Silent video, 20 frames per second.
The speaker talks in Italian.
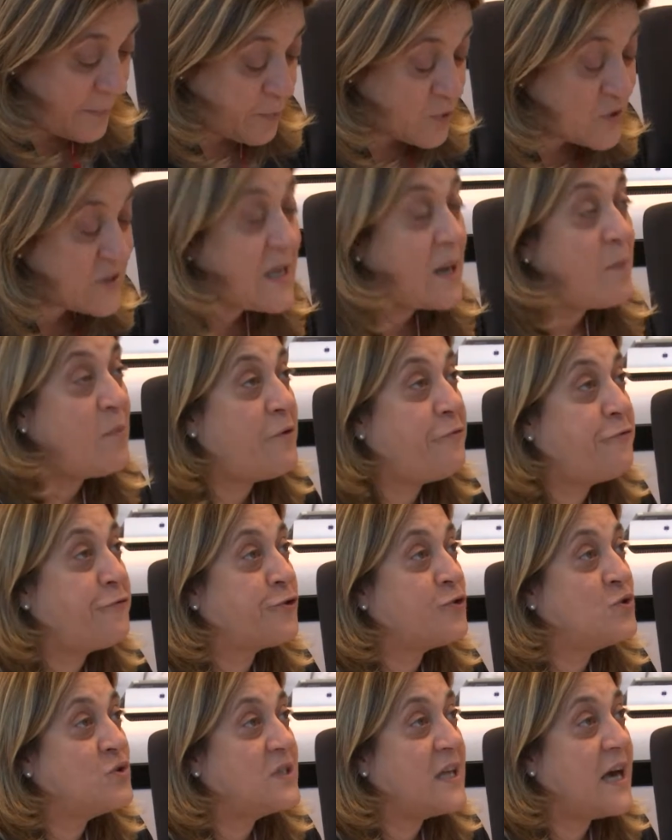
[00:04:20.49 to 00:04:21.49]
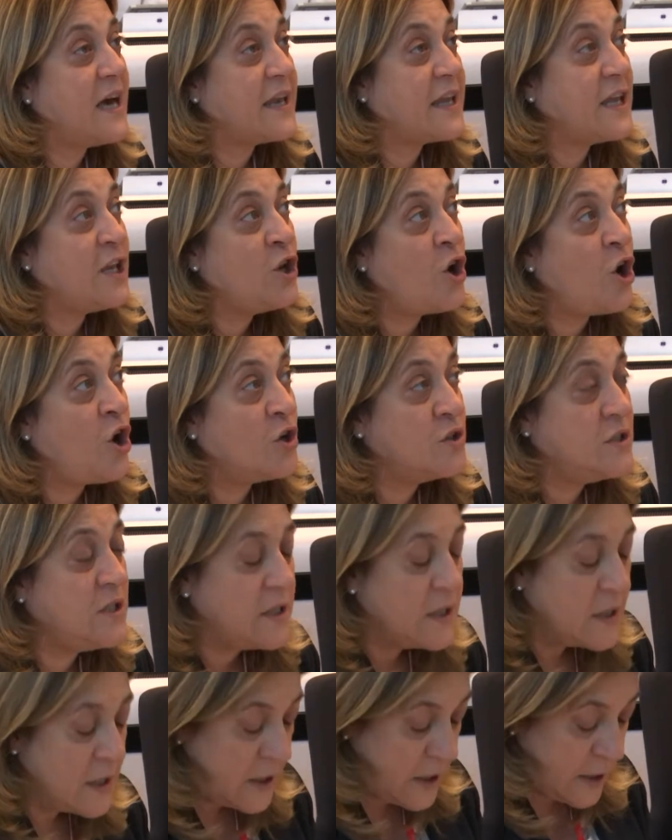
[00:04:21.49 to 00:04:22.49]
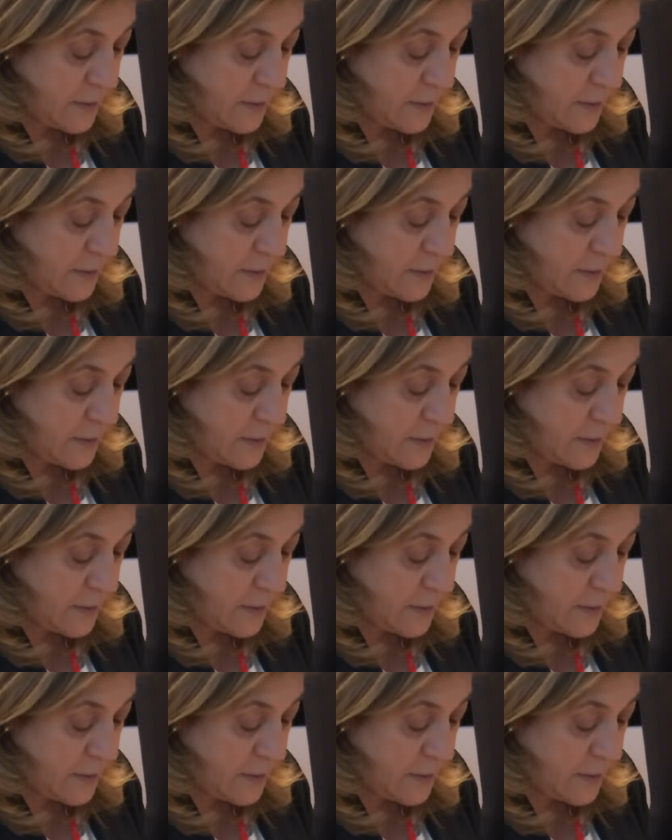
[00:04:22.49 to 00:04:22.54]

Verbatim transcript: possiamo affrontare i nodi